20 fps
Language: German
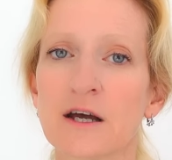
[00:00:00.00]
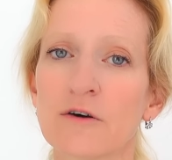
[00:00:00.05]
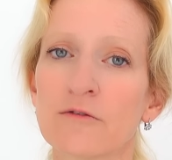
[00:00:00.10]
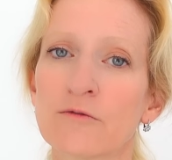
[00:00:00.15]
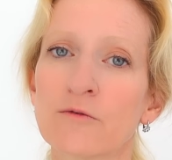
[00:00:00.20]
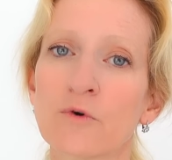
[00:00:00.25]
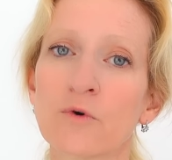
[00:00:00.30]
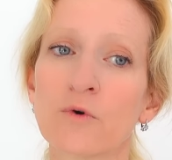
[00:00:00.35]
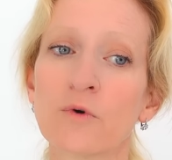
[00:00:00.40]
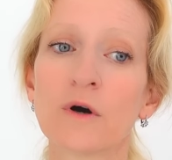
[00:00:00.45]

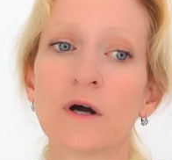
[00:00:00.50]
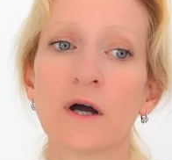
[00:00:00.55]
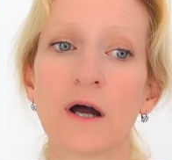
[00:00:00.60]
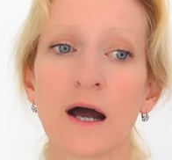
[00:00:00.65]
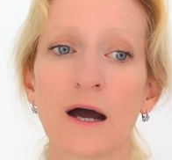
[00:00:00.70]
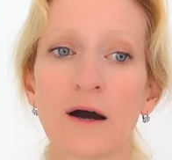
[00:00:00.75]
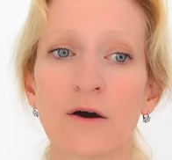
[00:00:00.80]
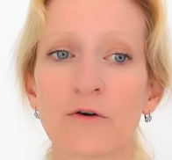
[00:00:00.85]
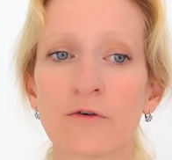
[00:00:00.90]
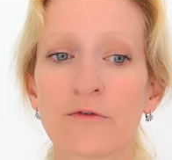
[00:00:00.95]
wo
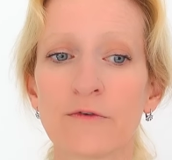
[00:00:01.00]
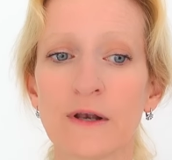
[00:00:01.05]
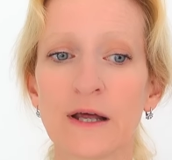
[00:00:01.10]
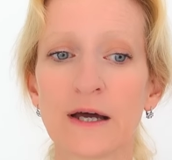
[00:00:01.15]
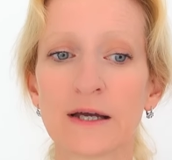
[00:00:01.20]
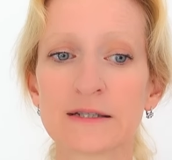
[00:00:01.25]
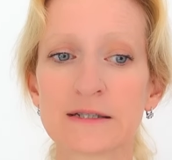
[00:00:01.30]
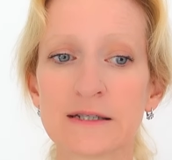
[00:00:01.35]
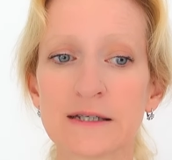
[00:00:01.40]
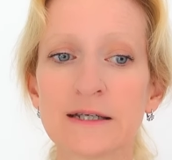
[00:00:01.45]
auch
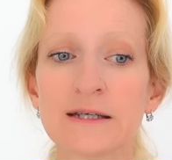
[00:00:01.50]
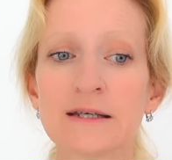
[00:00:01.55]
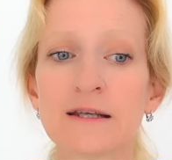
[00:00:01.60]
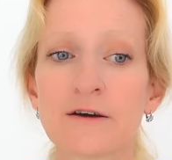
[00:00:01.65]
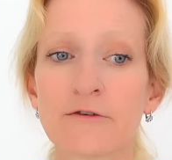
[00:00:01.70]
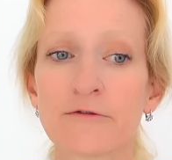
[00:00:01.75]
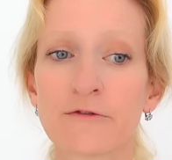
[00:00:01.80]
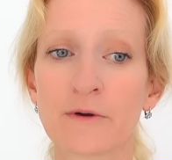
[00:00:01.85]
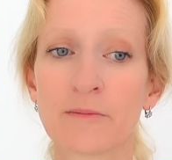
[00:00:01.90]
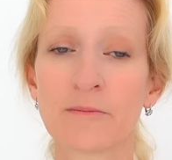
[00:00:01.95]
vielleicht in der
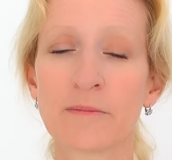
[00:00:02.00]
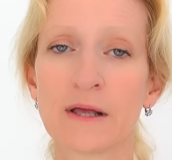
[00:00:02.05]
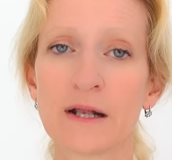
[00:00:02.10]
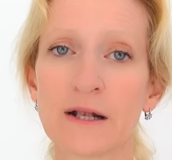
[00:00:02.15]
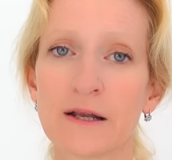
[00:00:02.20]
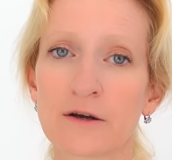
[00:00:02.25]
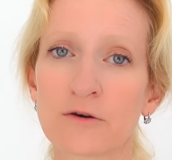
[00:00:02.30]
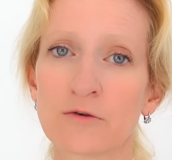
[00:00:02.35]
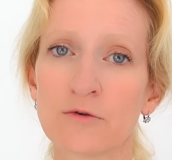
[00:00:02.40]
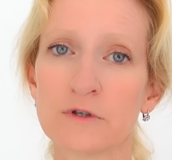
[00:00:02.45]

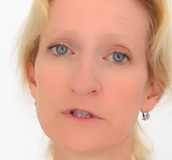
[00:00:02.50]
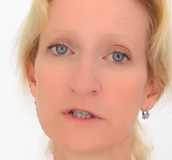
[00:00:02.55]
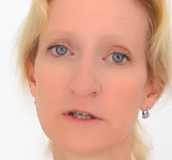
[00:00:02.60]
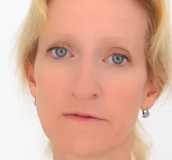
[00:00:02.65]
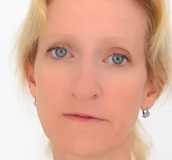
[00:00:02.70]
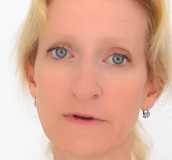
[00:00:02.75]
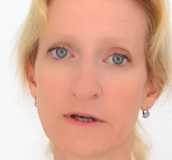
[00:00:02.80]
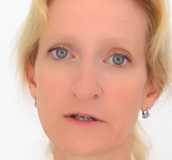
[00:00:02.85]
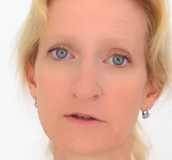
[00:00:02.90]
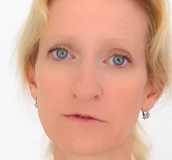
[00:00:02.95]
Familie
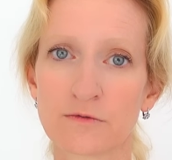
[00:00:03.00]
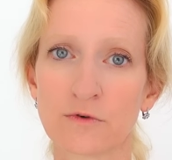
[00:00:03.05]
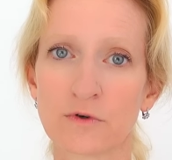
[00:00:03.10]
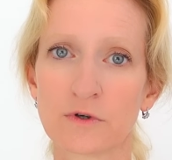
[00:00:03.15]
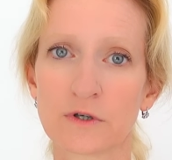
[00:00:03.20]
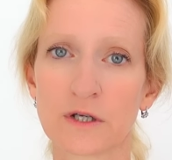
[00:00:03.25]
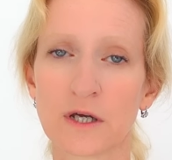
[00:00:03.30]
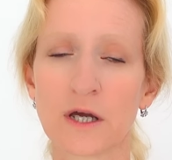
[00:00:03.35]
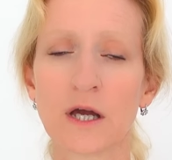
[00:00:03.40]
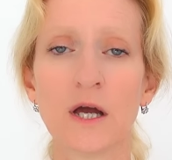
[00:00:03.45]
kultiviert
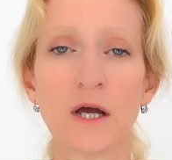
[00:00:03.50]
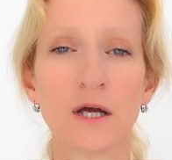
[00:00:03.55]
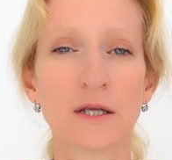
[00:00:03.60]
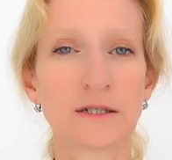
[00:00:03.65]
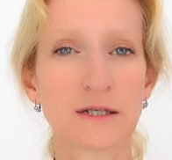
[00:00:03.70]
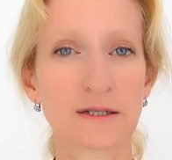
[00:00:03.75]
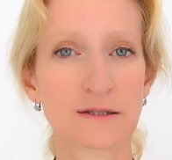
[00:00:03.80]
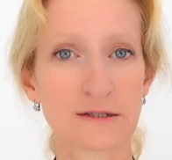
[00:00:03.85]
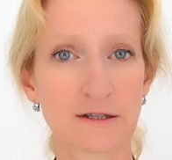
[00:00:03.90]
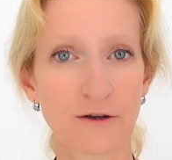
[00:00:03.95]
wurde,
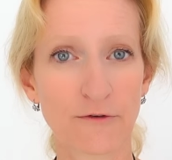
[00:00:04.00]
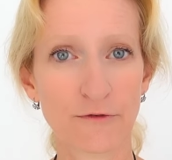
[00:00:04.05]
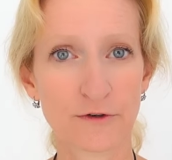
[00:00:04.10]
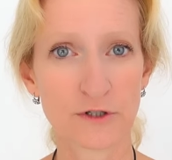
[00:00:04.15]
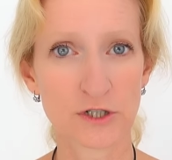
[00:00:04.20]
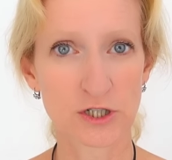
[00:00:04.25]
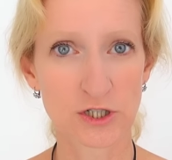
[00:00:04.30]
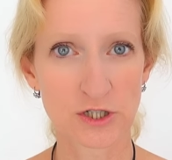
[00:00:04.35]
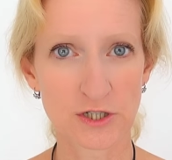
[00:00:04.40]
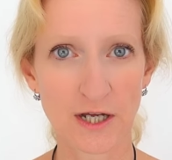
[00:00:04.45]
dass der
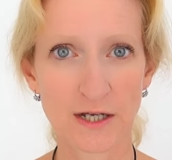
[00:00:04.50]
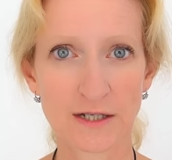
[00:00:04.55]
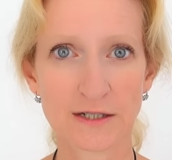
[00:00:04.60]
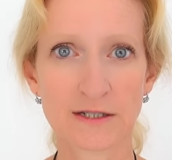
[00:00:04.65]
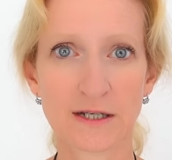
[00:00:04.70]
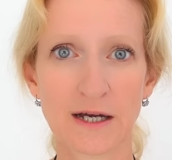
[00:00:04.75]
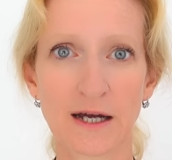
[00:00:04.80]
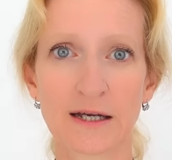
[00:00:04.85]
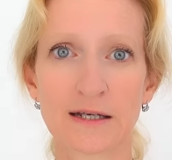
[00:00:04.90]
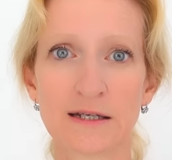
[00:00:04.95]

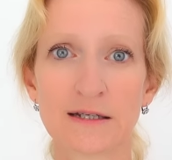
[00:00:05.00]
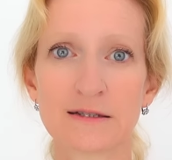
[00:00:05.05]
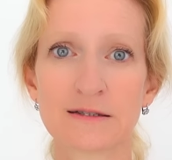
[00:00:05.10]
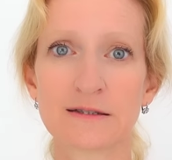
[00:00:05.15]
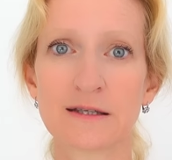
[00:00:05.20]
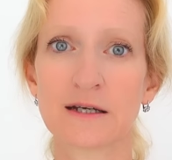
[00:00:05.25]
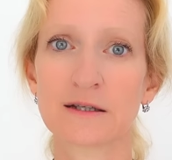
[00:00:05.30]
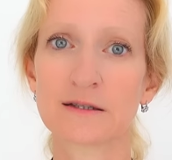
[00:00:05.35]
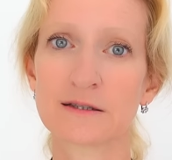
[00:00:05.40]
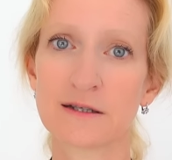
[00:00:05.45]
Verstand eine
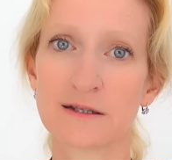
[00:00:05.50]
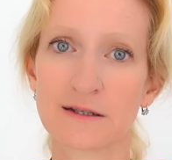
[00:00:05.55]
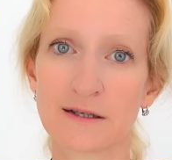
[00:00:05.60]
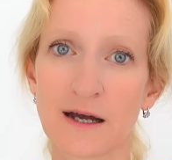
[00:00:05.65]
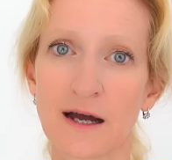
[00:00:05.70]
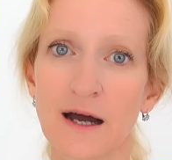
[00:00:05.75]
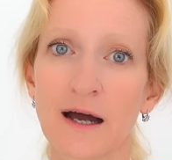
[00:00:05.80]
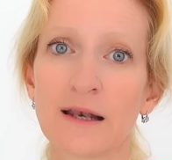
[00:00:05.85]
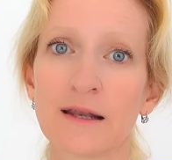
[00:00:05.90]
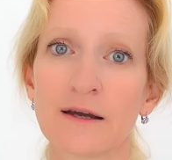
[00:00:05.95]
sehr
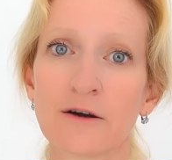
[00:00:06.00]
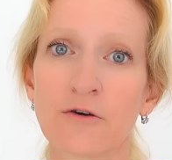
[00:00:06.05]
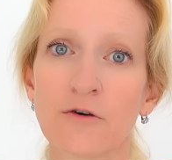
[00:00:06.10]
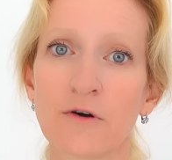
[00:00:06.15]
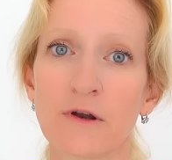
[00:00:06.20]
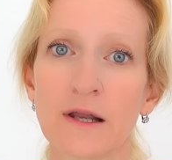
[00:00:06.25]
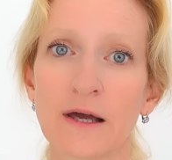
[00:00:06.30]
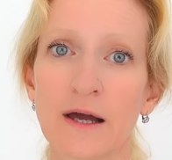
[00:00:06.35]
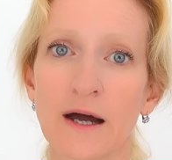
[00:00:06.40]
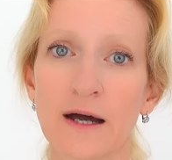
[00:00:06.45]
zentrale
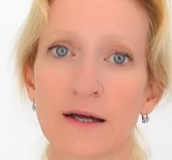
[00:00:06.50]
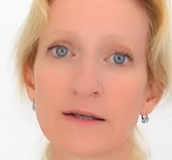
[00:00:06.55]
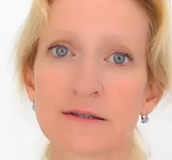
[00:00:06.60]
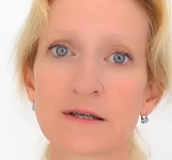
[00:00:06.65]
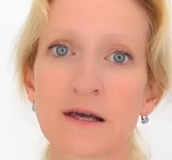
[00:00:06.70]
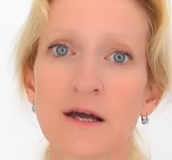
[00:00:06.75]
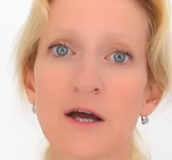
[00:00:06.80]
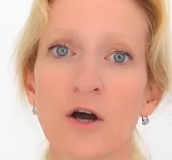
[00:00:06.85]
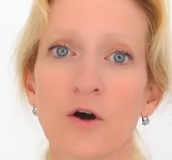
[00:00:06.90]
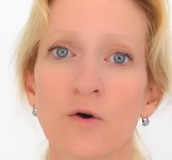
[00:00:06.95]
Rolle hat
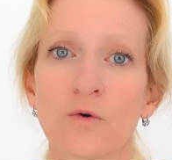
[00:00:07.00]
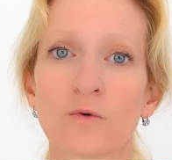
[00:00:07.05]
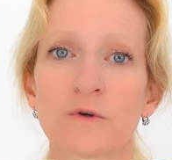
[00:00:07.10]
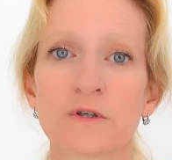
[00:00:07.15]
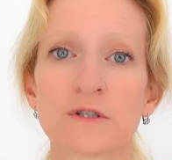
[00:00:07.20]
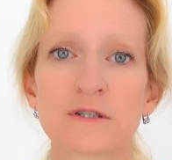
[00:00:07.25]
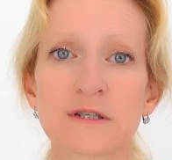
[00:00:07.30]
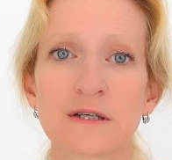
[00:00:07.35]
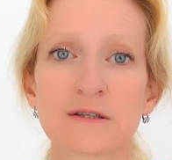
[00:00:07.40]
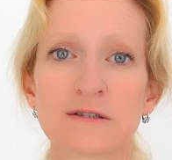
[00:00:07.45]

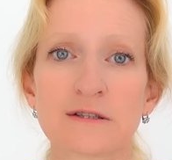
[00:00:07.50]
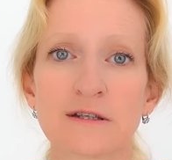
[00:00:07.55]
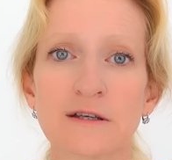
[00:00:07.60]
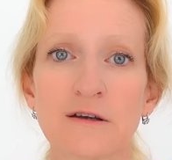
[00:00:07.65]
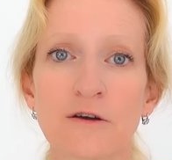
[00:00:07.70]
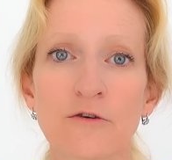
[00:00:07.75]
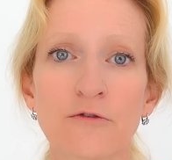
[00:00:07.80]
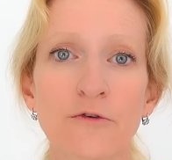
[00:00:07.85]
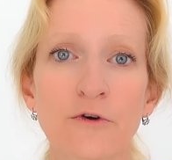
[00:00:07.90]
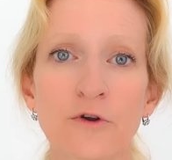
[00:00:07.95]
und dass
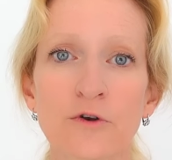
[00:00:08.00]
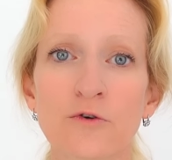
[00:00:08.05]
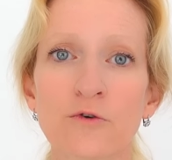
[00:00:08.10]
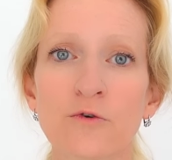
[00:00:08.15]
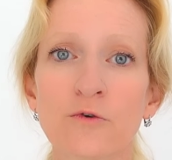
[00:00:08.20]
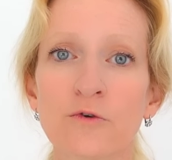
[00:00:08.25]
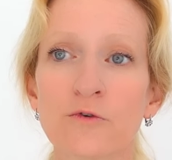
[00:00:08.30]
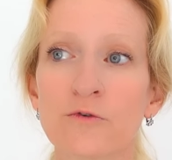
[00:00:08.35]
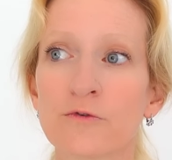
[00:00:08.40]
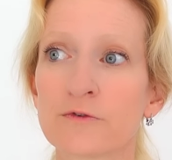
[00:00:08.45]
die
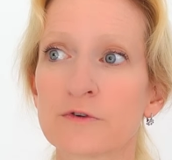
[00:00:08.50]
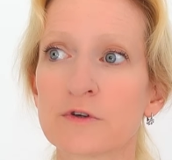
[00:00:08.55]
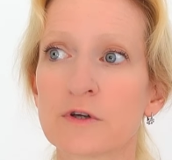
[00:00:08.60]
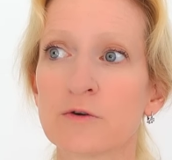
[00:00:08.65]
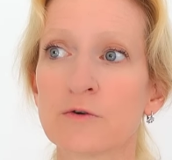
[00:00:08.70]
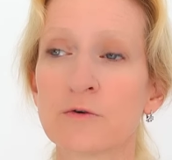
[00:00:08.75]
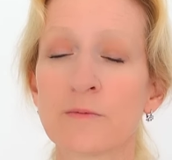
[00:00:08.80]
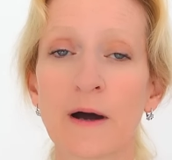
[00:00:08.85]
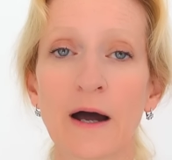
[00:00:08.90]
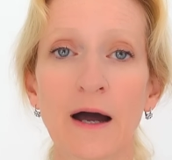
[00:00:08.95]
Vernunft
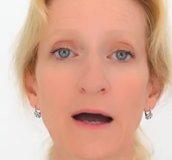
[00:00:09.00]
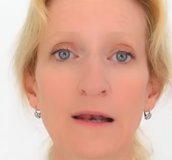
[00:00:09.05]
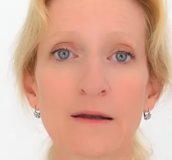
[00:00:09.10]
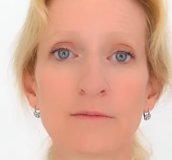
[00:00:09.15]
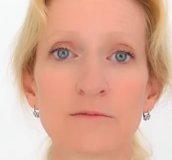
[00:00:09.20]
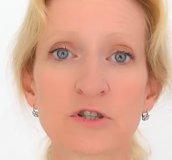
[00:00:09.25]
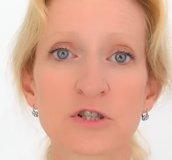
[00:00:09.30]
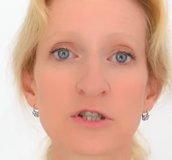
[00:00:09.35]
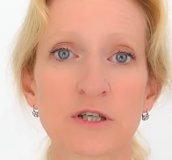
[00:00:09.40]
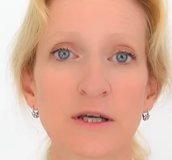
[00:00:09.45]
über allem
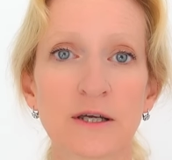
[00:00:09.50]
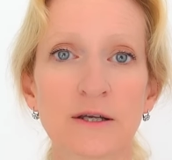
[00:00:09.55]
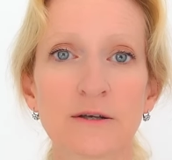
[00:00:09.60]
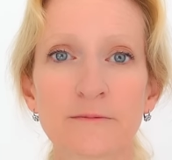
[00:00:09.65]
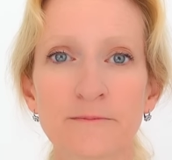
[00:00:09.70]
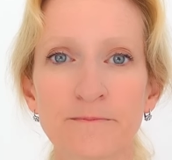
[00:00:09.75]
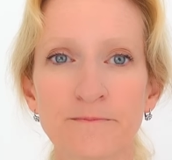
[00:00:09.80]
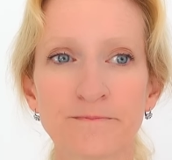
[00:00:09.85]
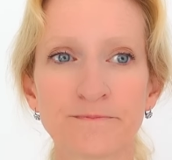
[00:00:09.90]
steht,